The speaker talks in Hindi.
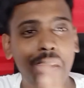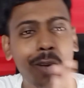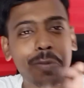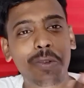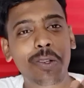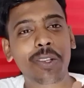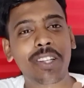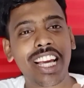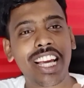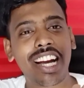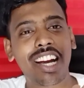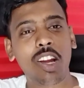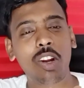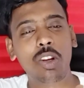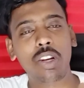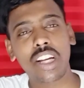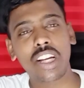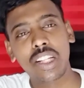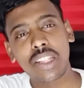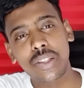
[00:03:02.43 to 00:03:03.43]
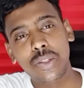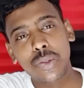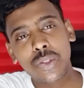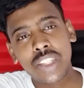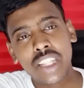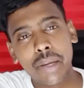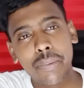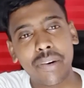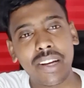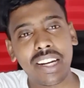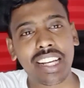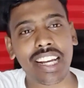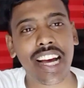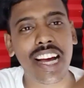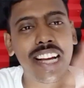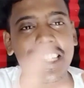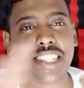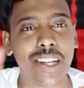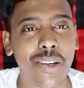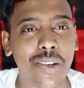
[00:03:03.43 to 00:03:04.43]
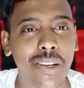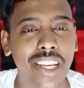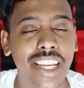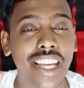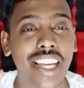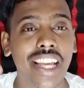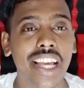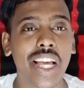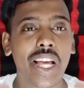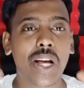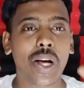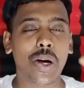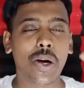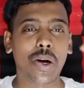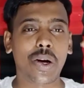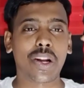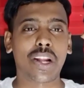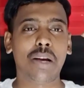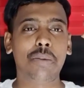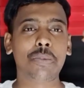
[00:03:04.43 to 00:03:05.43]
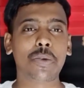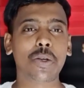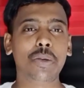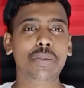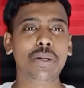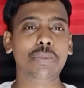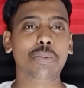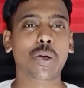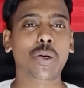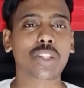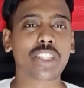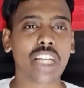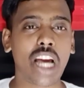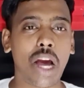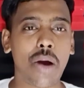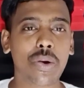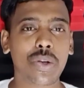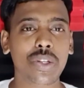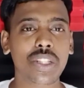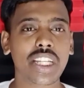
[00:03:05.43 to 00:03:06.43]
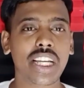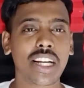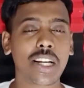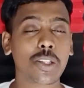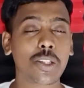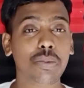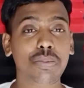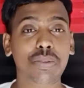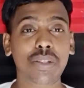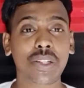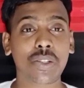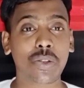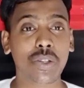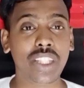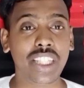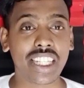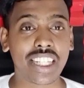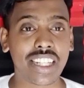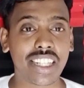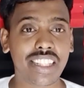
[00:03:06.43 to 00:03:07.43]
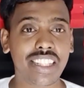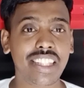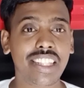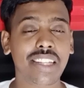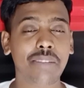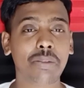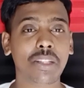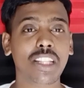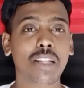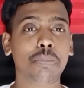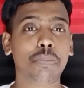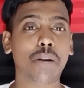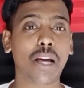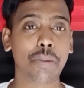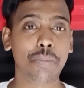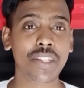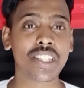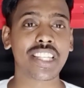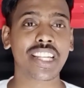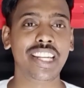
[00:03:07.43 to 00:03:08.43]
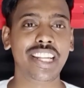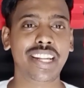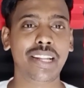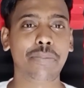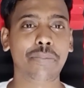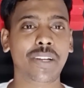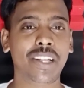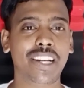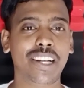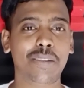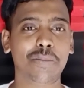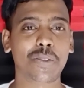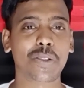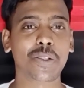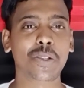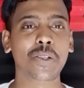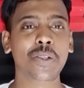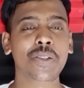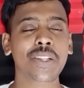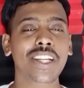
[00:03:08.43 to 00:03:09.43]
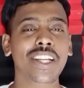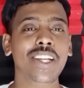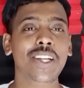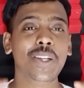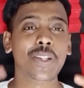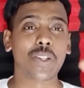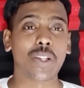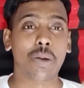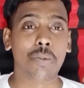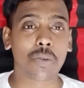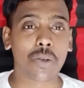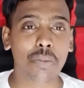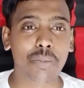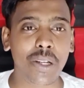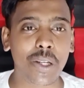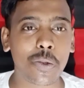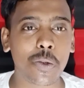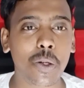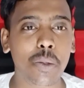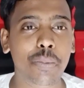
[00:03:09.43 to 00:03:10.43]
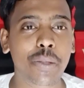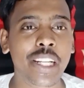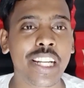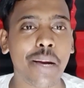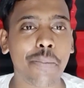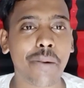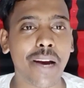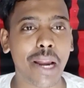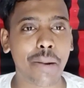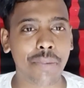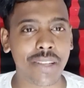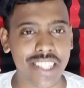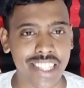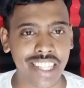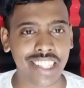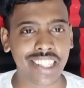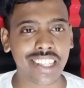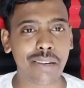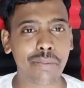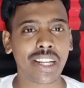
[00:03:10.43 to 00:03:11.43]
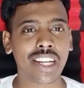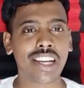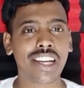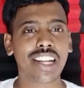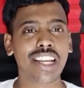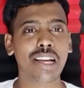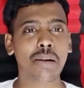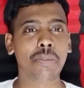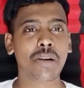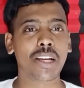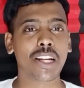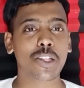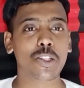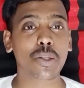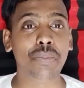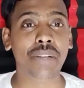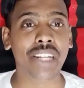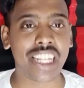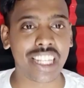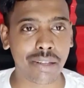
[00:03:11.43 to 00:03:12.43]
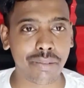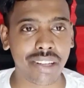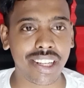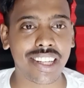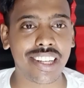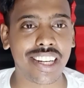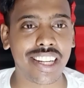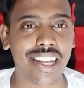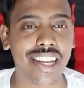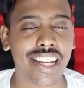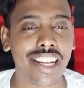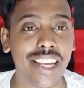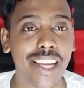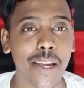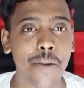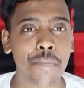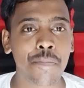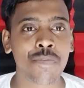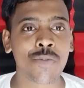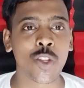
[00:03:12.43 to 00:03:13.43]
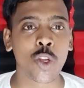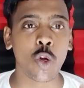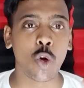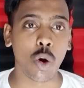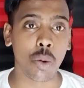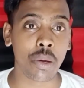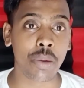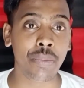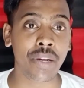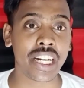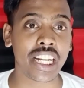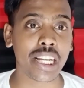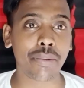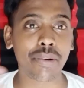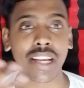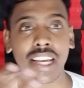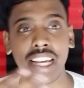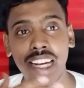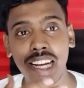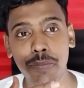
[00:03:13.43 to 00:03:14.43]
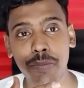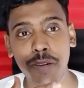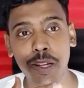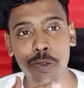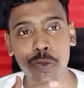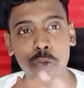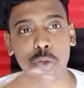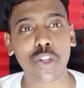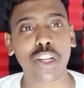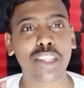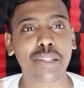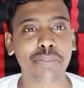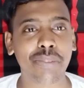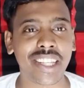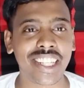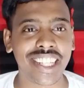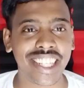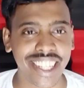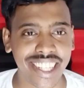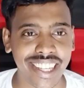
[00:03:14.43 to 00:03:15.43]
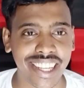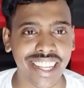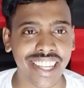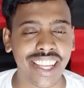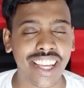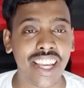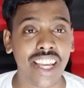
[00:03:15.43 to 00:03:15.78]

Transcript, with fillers: आप लोग क्या करोगे दुनिया भर का आ जाओगे और हमको भी बहुत काउट हो जाएगा तो फिर कोई दिक्कत नहीं है मतलब परमिशन लेना पड़ेगा हमको तो हमको बिल्कुल बिना परमिशन का बना रहे हमारा जो मीटअप रख रहा है वो भी मीटअप रहेगा अपना सूरत में ठीक है